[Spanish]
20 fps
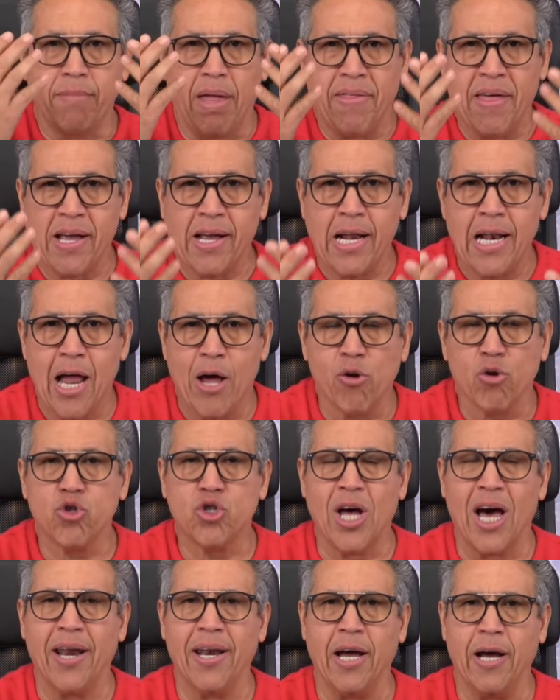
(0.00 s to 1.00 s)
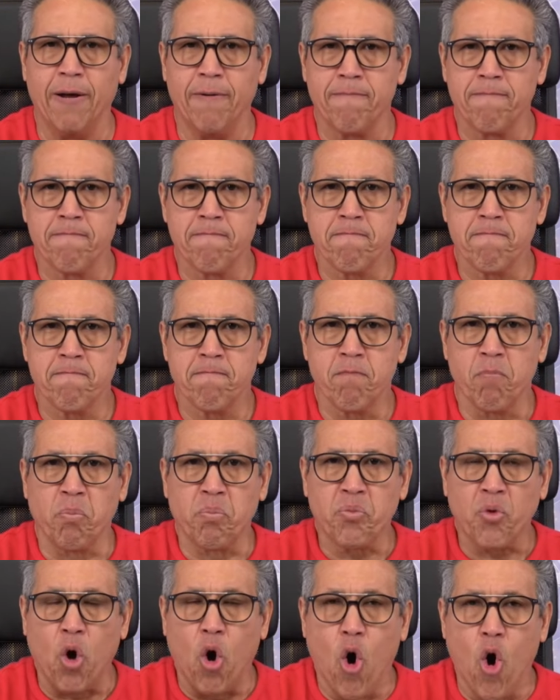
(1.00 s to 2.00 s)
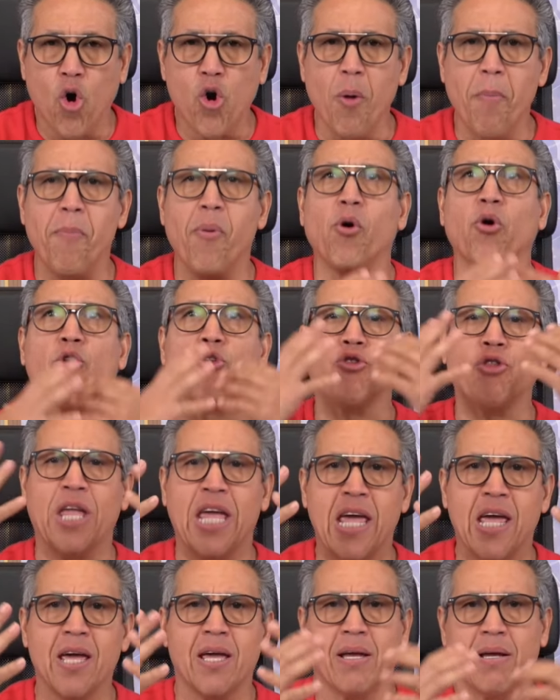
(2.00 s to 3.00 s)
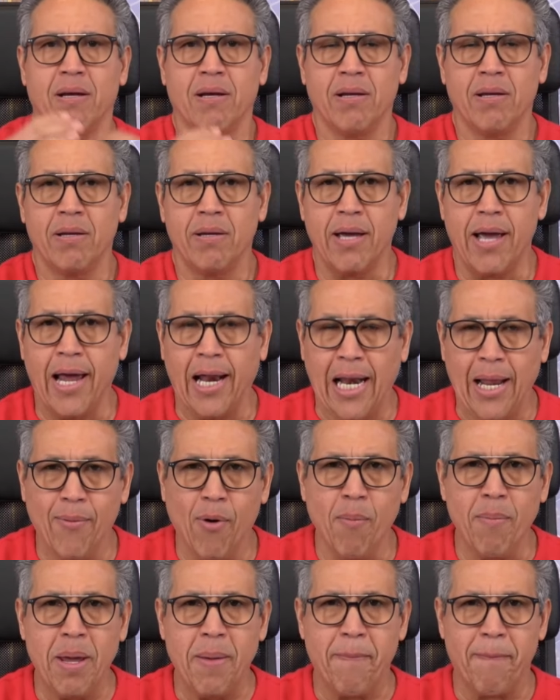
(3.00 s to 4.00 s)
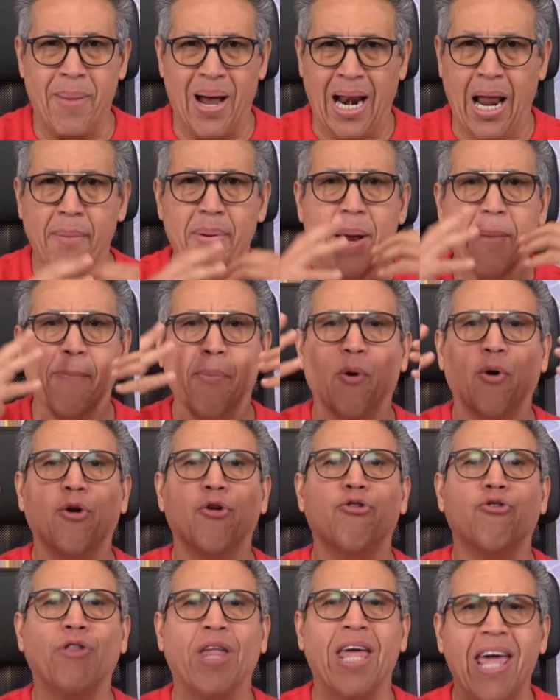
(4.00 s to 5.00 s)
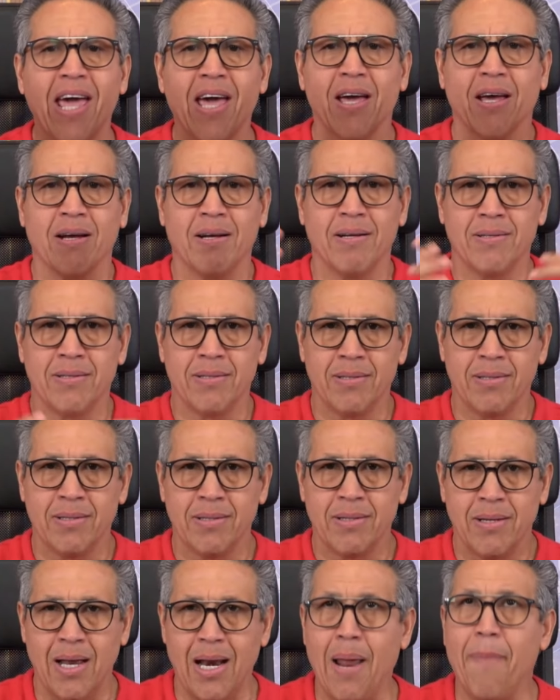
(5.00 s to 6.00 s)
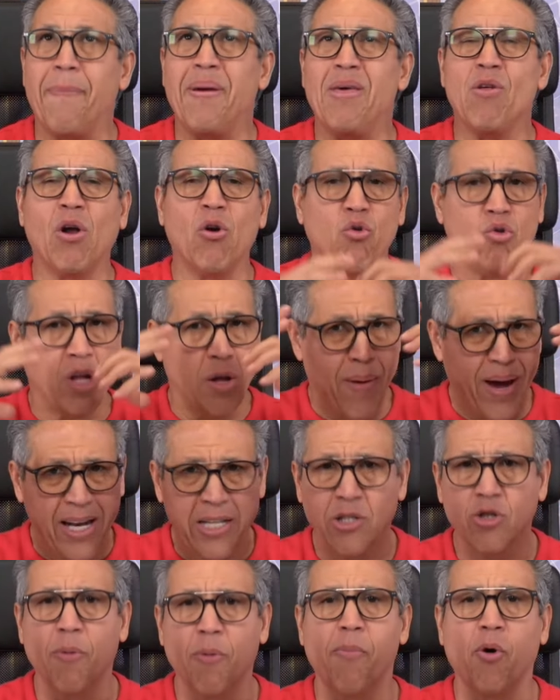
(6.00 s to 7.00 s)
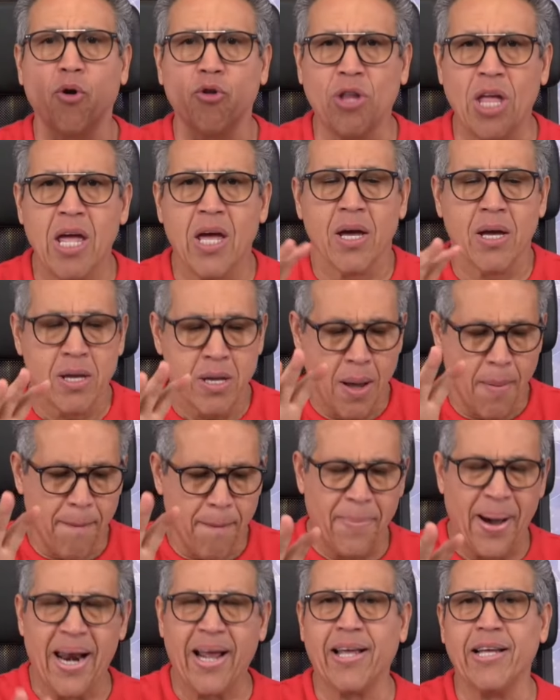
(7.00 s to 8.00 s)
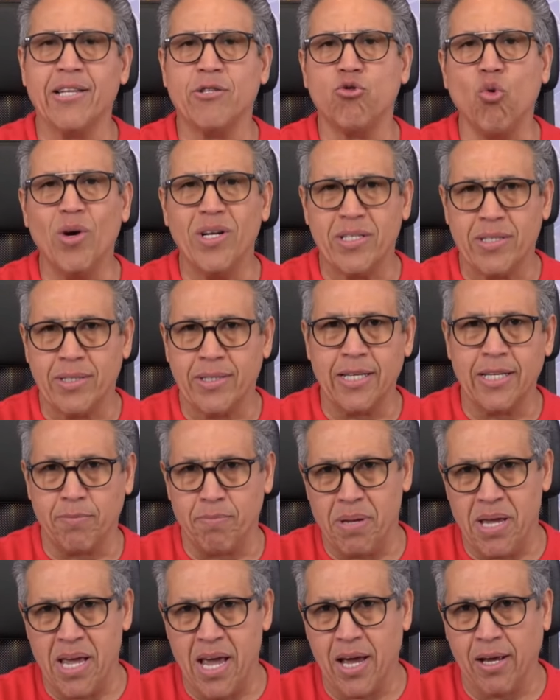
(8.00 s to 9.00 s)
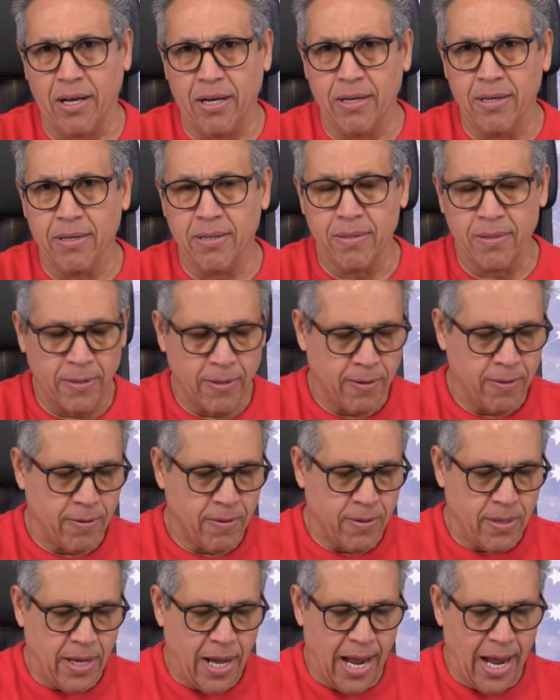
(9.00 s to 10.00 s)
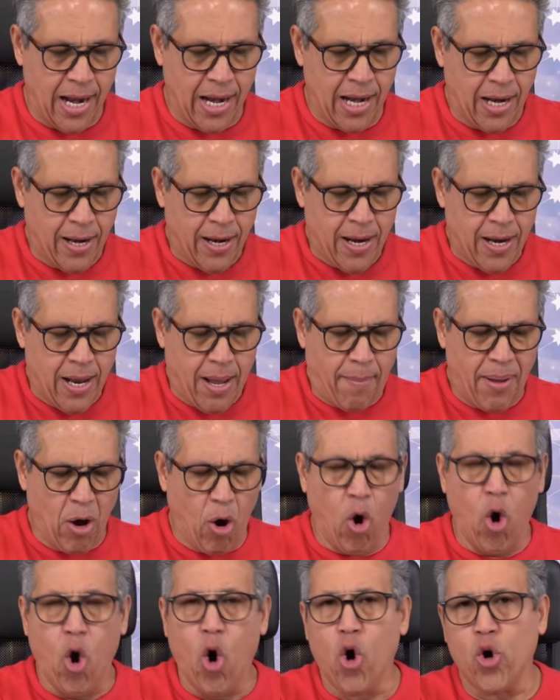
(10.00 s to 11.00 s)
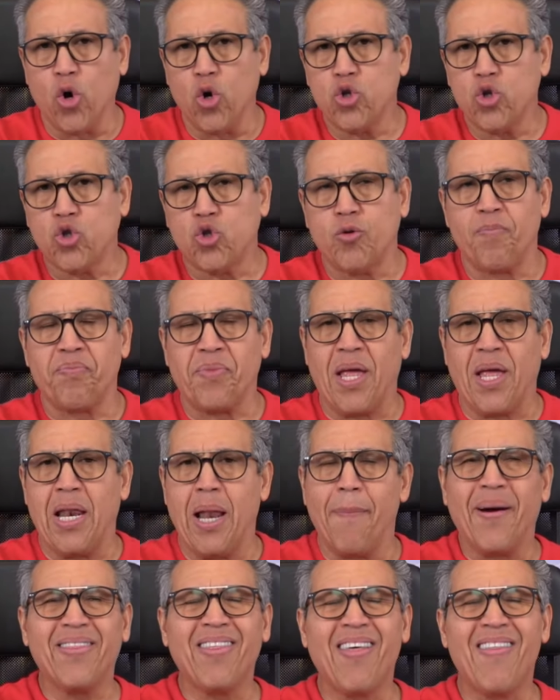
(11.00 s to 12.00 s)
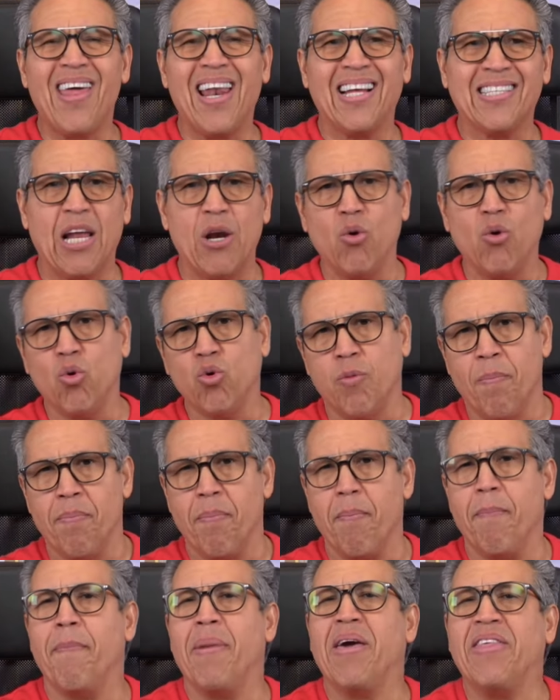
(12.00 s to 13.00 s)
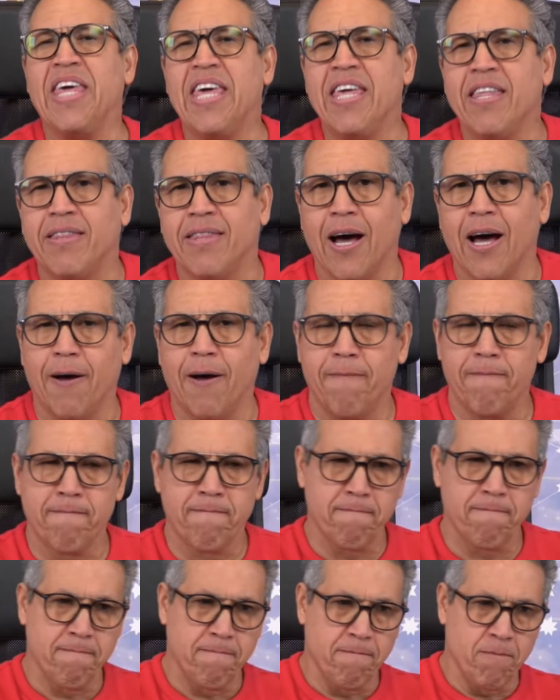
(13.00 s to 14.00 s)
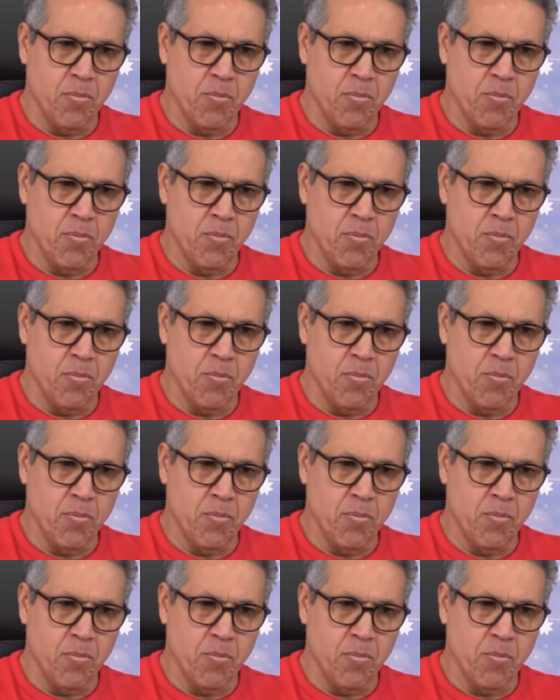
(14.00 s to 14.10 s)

Te declaro sana. Oro por ti, elevo mis palabras por ti, le pido al universo por ti, para que tú estés bien. El, veo oros. En la parte de la salud, medita.